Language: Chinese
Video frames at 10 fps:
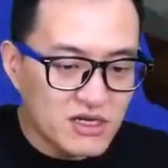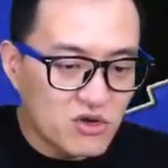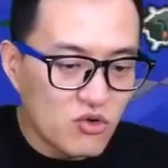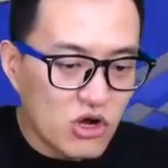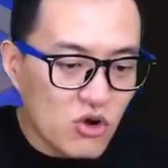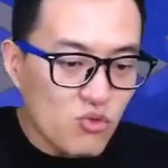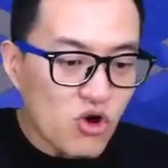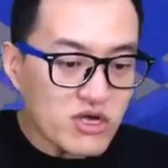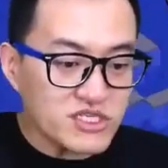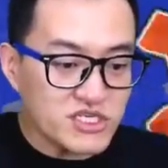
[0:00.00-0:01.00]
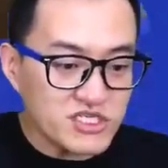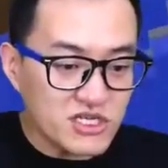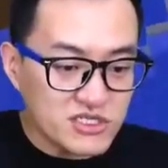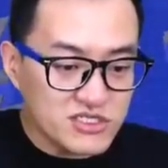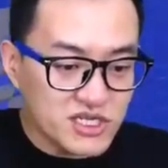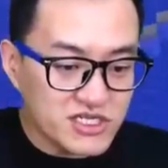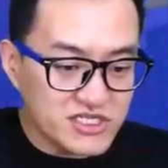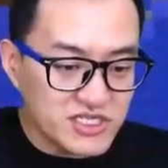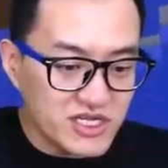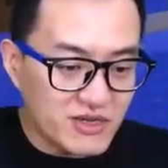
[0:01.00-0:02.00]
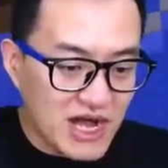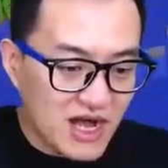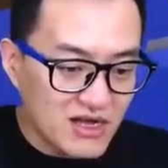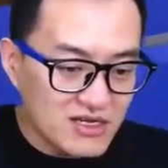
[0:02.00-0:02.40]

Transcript: 哇哇，这也是这也是敌人吗？